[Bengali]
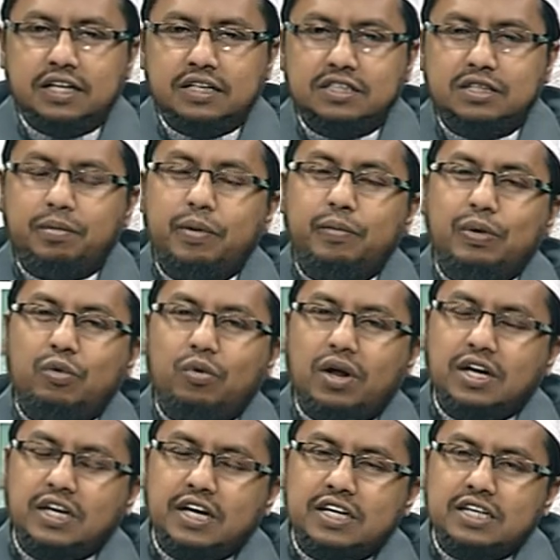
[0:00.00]
যেভাবে
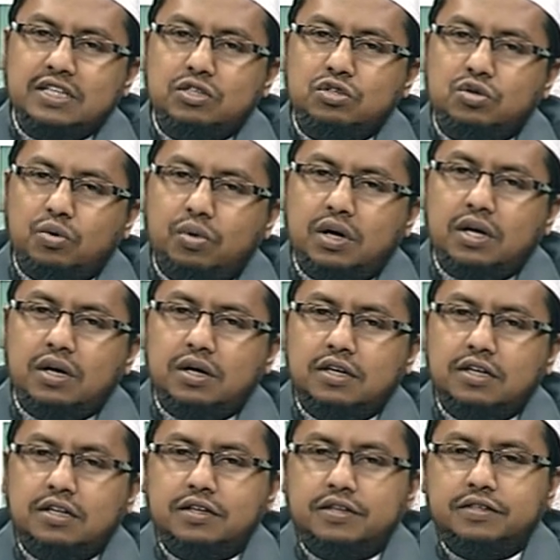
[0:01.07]
কোরআনের একটি সুরা
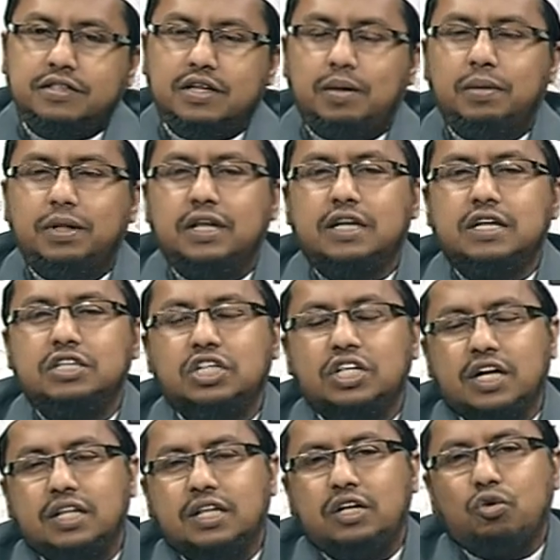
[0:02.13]
সাহাবাদেরকে
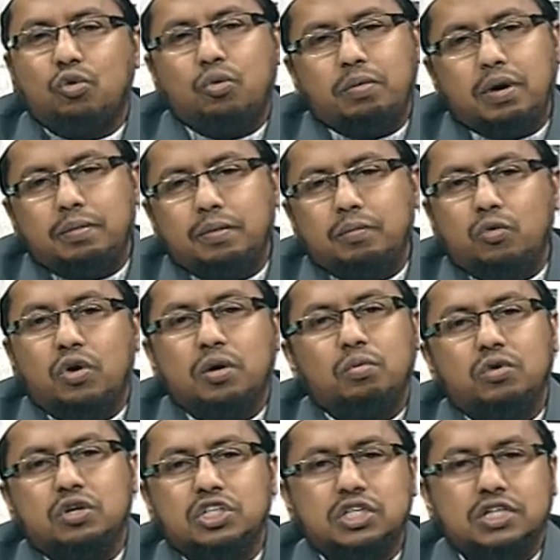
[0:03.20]
শিখাতেন ওভাবে মুখে
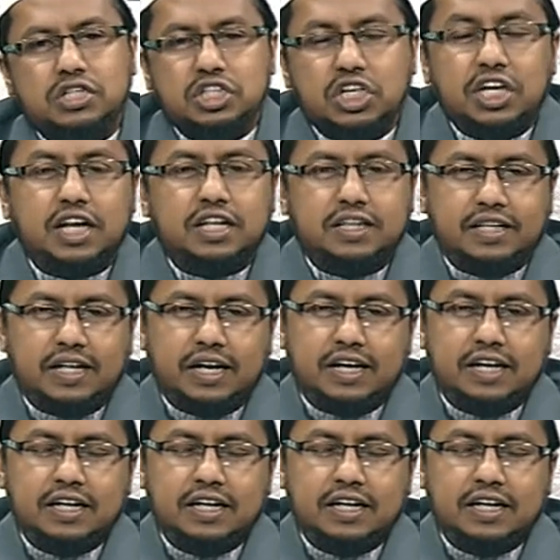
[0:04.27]
মুখে সেটা শিক্ষা দিতেন